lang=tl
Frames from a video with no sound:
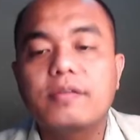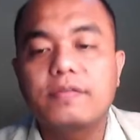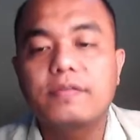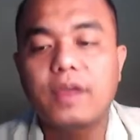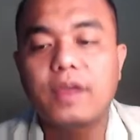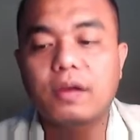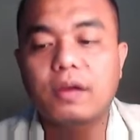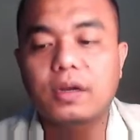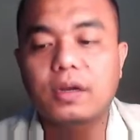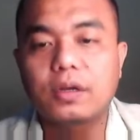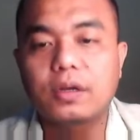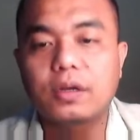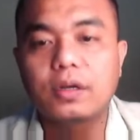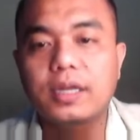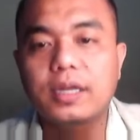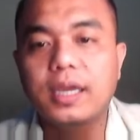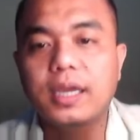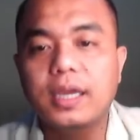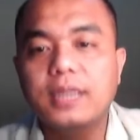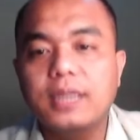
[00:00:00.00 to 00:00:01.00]
Very
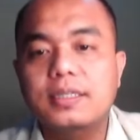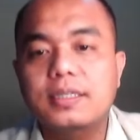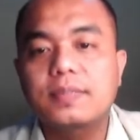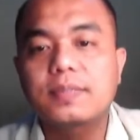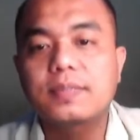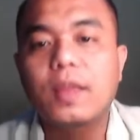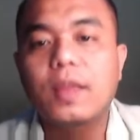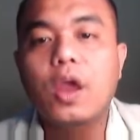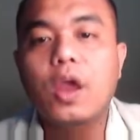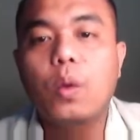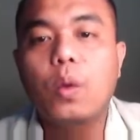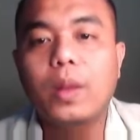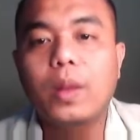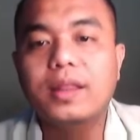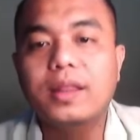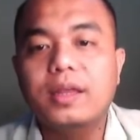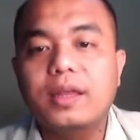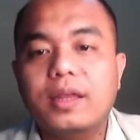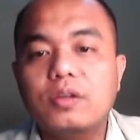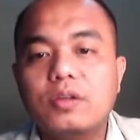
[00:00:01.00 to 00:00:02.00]
good. It's
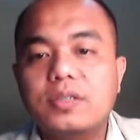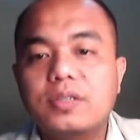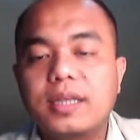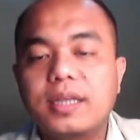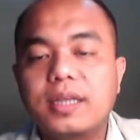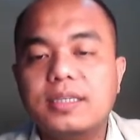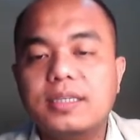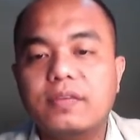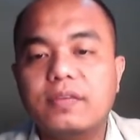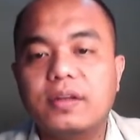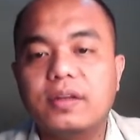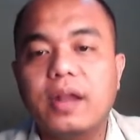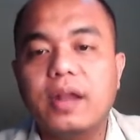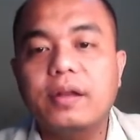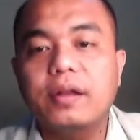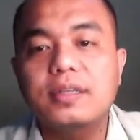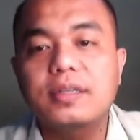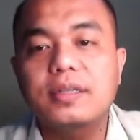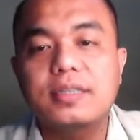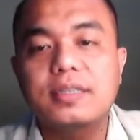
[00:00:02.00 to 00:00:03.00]

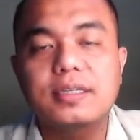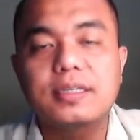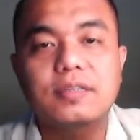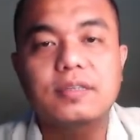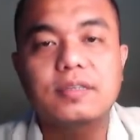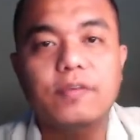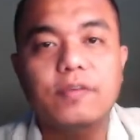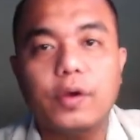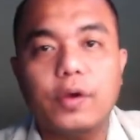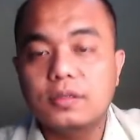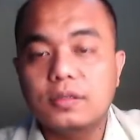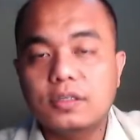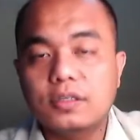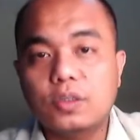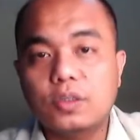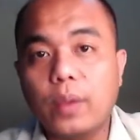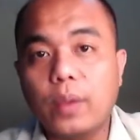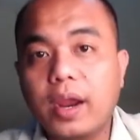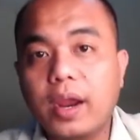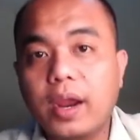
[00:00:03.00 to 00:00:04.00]
1,764
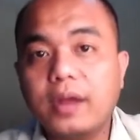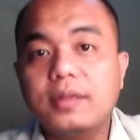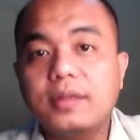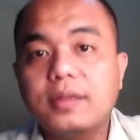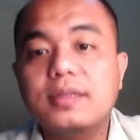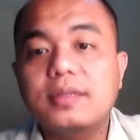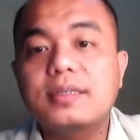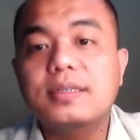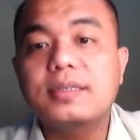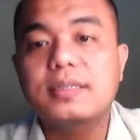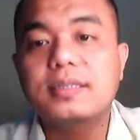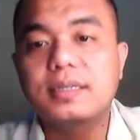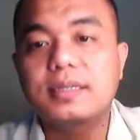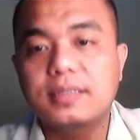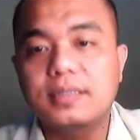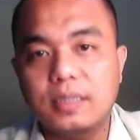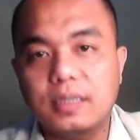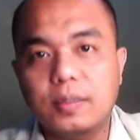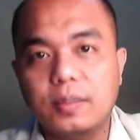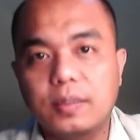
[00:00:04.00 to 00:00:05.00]
squared
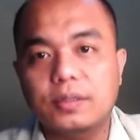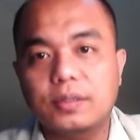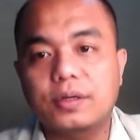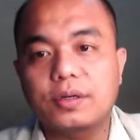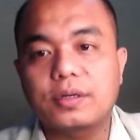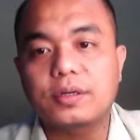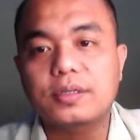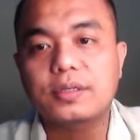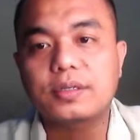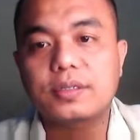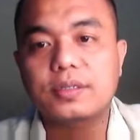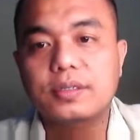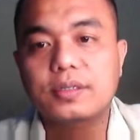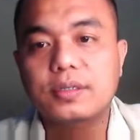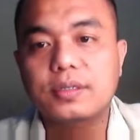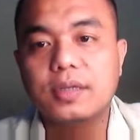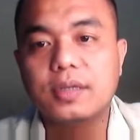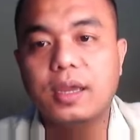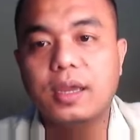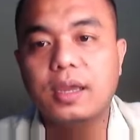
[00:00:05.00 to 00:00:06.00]
centimeters.
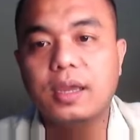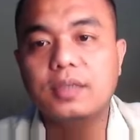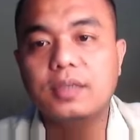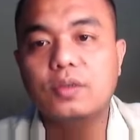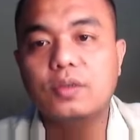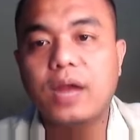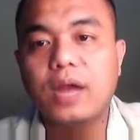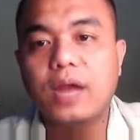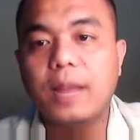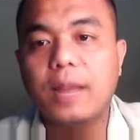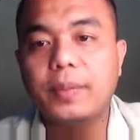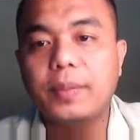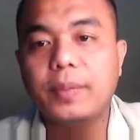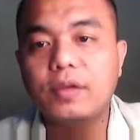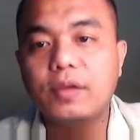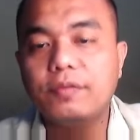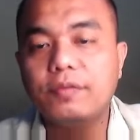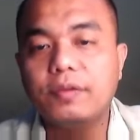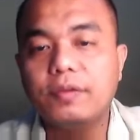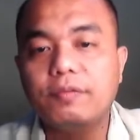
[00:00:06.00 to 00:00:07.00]
Okay? So,
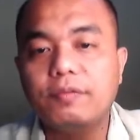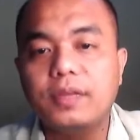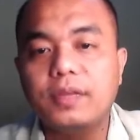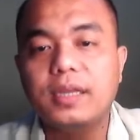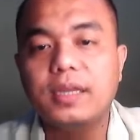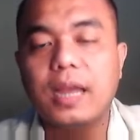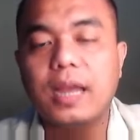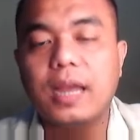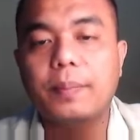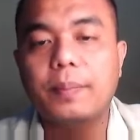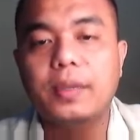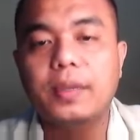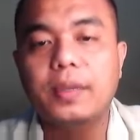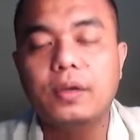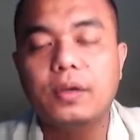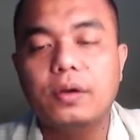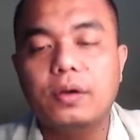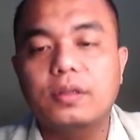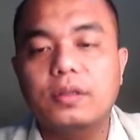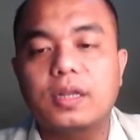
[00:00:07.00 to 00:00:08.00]
copy yung 50, copy
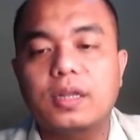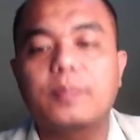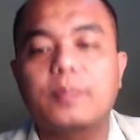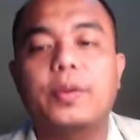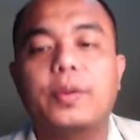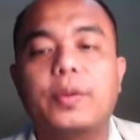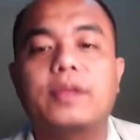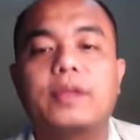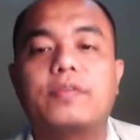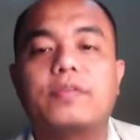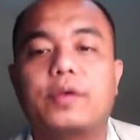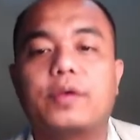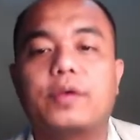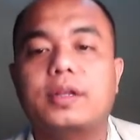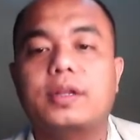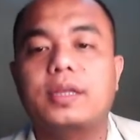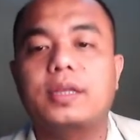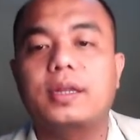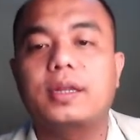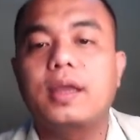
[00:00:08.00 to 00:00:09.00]
yung 3.14.
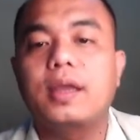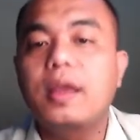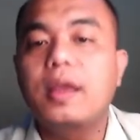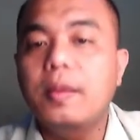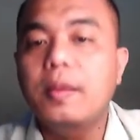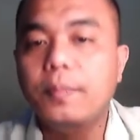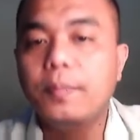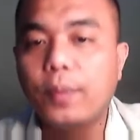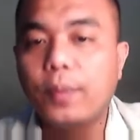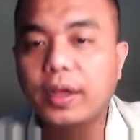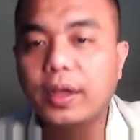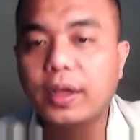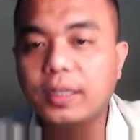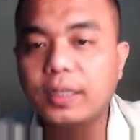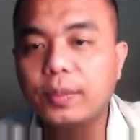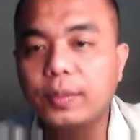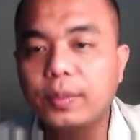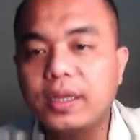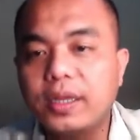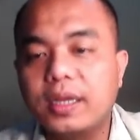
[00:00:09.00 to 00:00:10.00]
Pwede
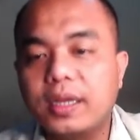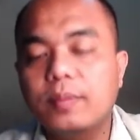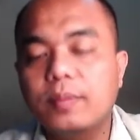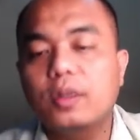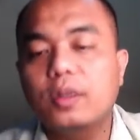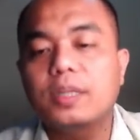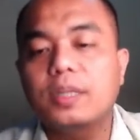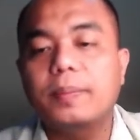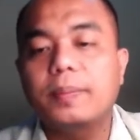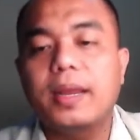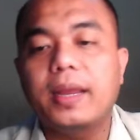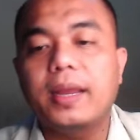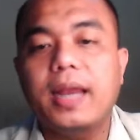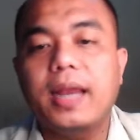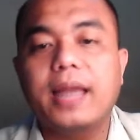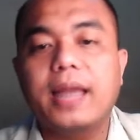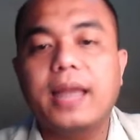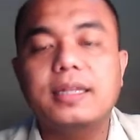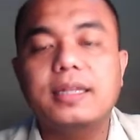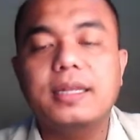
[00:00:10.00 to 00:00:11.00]
mo na yung i-multiply
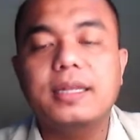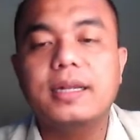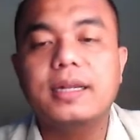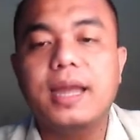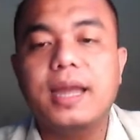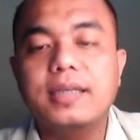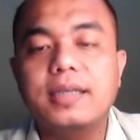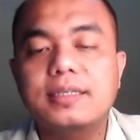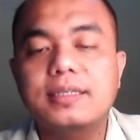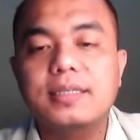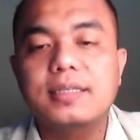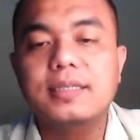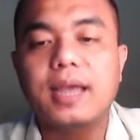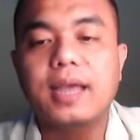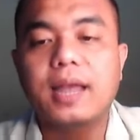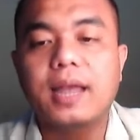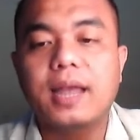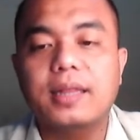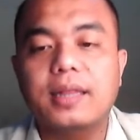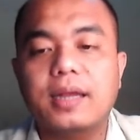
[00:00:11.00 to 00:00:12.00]
lahat yan, class.
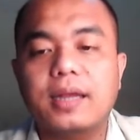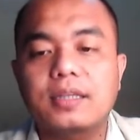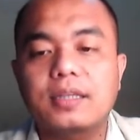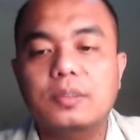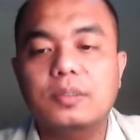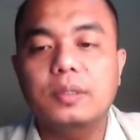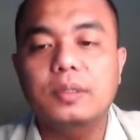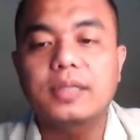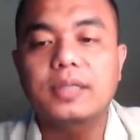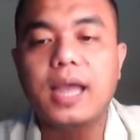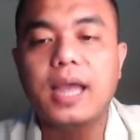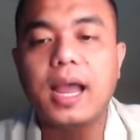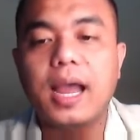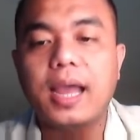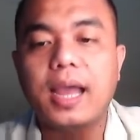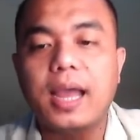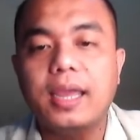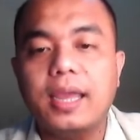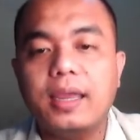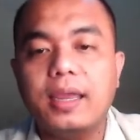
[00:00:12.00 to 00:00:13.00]
At ang resulta
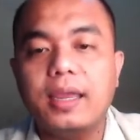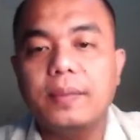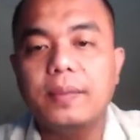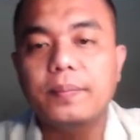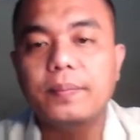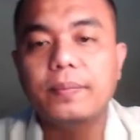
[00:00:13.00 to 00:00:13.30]
ay